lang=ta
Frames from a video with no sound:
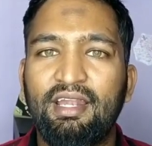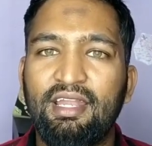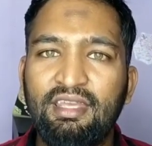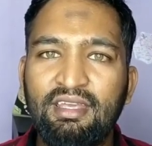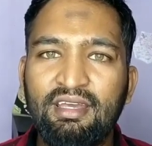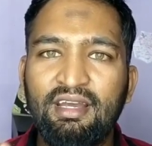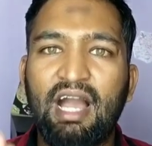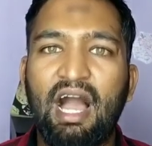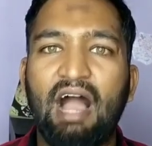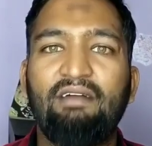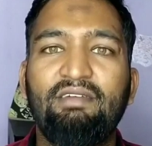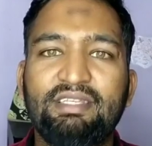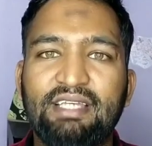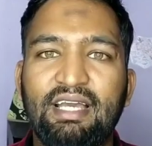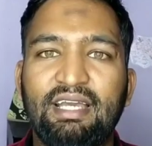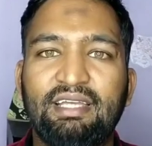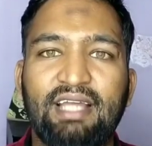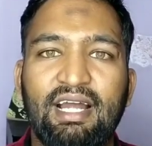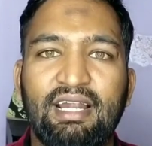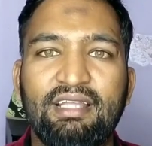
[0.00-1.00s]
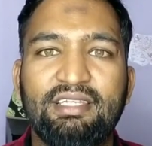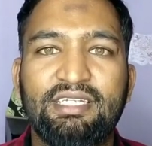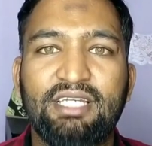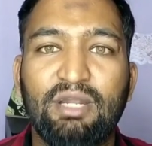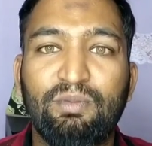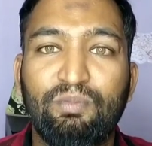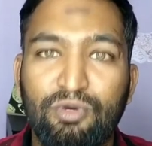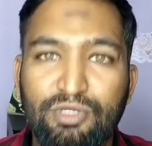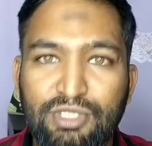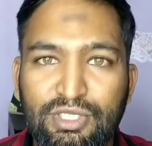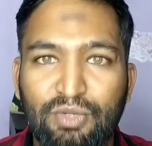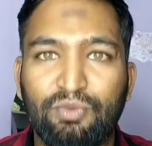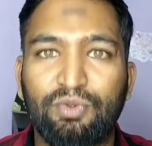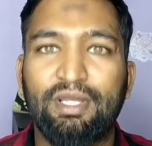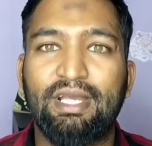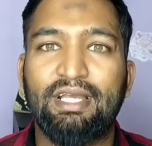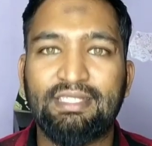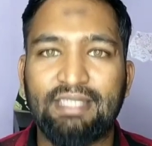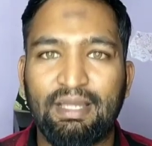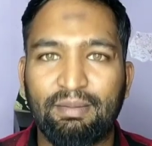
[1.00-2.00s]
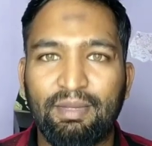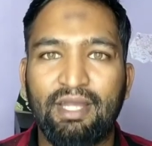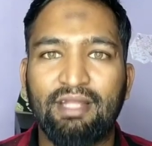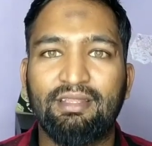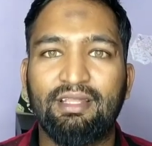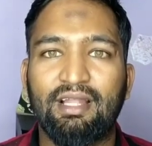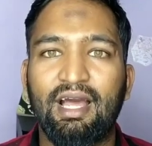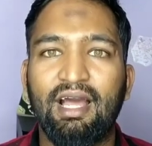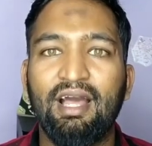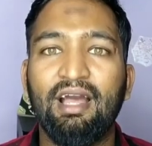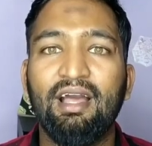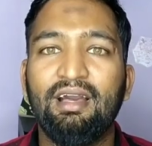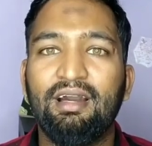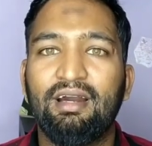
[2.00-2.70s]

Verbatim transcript: நீயும் காவி சாயத்தை அடிச்சுக்கன்னு பூசக்கூடிய சமயத்தில்